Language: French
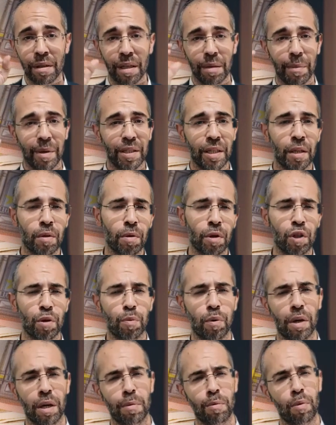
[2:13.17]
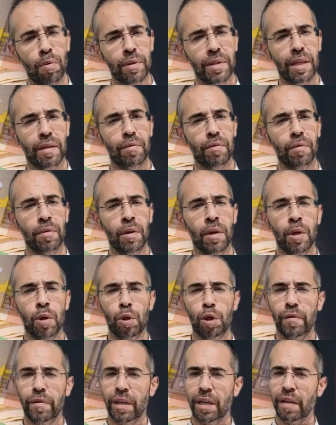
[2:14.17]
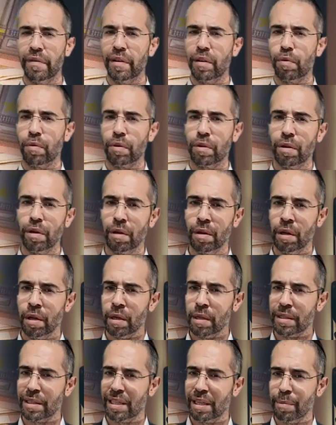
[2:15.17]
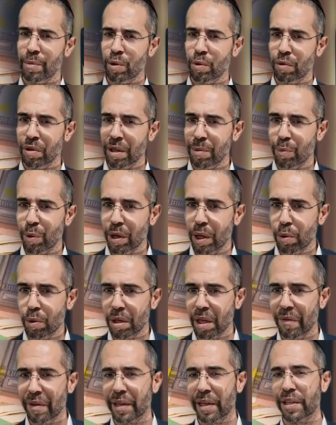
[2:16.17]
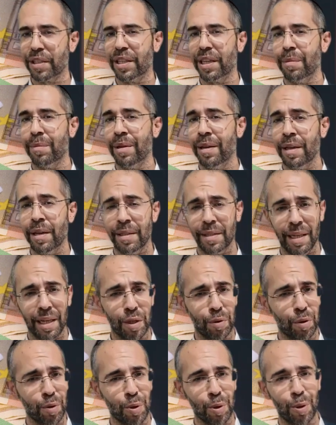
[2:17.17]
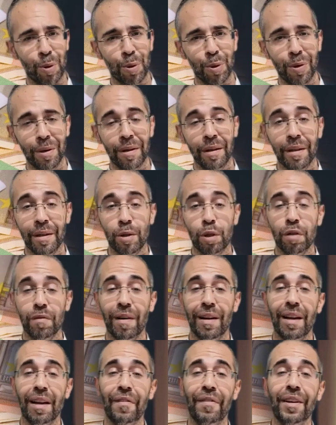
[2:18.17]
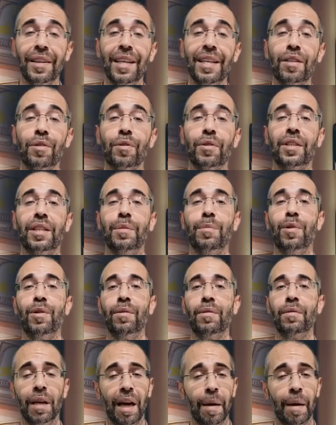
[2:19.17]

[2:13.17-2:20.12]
Imagine-toi, tu prends un bon savon, tu viens laver ton cœur, 5000 devait de de avec Hachem, c'est la suite du cours, tu vas laver tes sentiments.